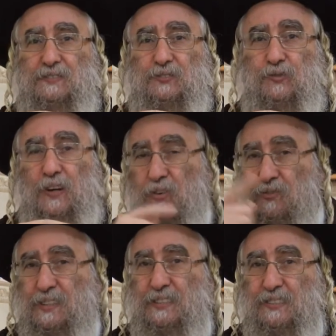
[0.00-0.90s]
Tu vas
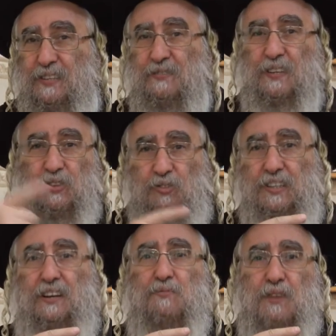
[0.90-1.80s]
l'enlever d'ici, il va
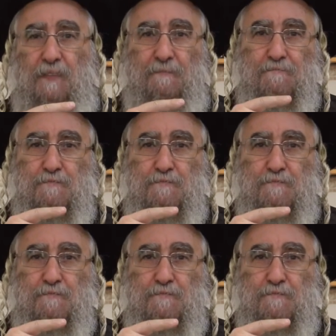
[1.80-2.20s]
sortir là-bas.